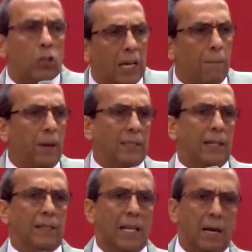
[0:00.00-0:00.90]
qué
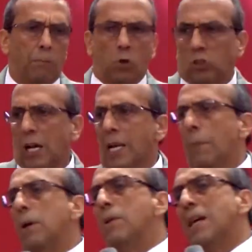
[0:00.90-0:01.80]
presentada por sal? La
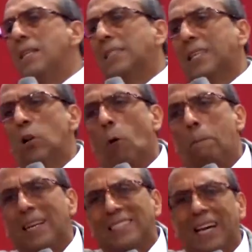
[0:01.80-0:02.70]
Biblia dice no
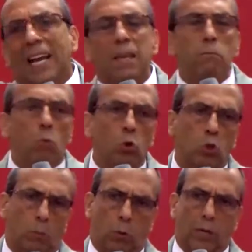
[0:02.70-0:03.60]
pasará
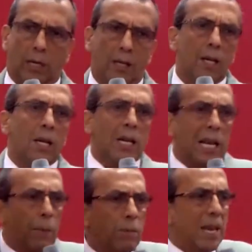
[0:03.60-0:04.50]
inmundo por él.
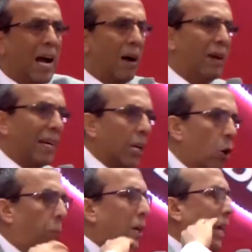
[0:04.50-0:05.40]
La Biblia habla que
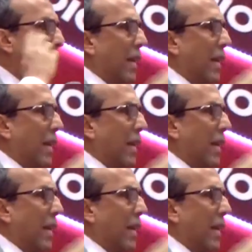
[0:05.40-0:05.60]
no puede haber